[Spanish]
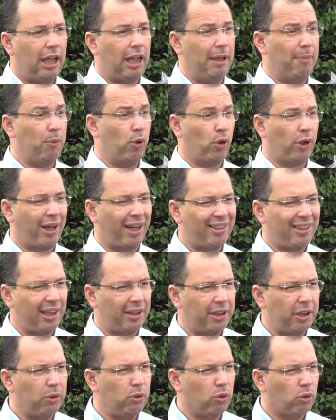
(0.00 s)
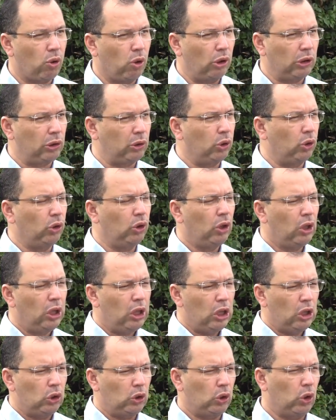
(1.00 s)
Sí, también mañana a las
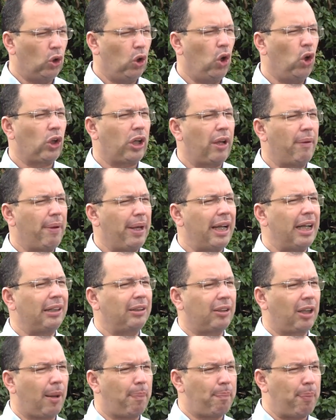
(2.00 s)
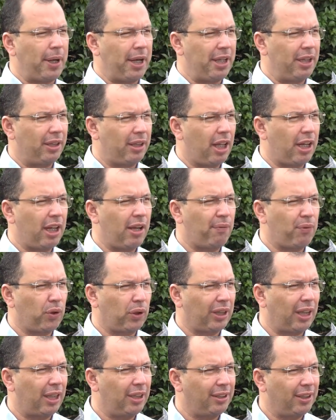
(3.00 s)
9 de la mañana está
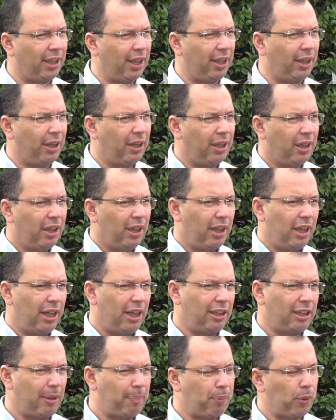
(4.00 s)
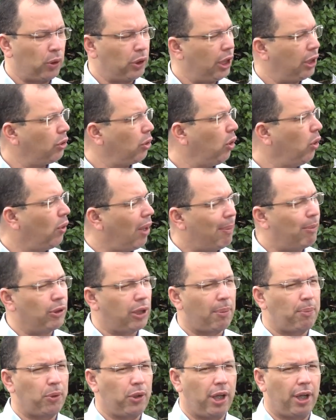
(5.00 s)
citado el ex parlamentario Oscar Nájera, quien
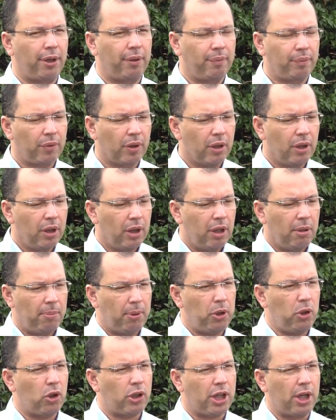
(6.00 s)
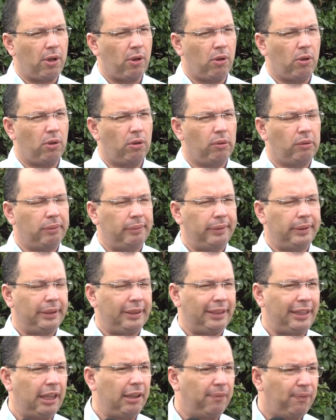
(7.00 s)
será la segunda persona que va a
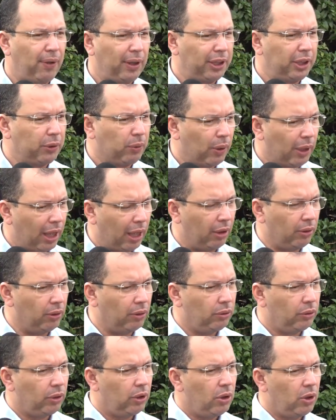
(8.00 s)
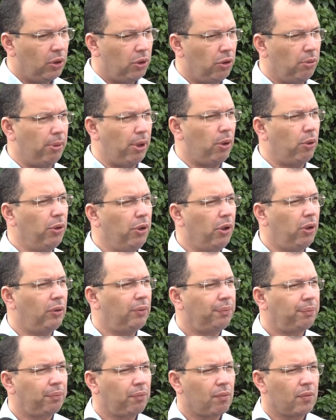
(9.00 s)
rendir su declaración ante este
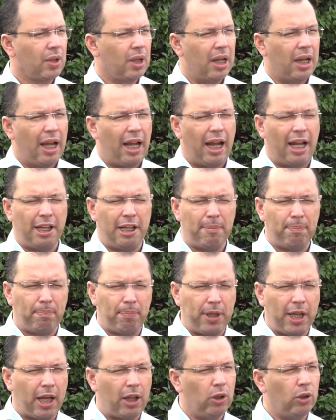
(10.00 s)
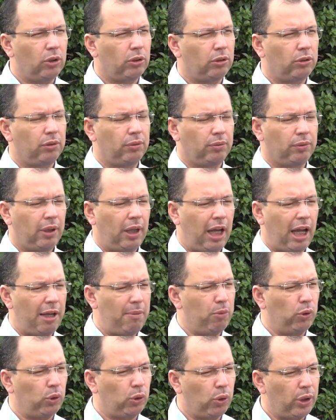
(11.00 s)
equipo fiscal especial y de igual forma
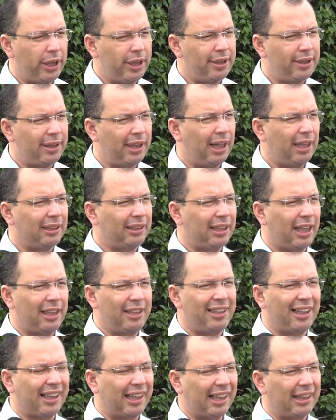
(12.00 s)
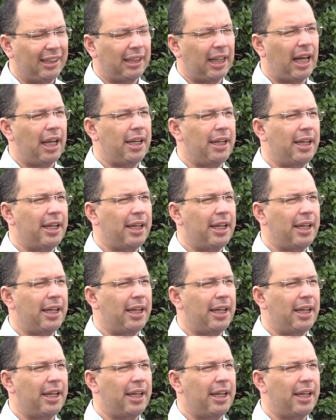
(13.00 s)
también de la Dirección de Lucha contra el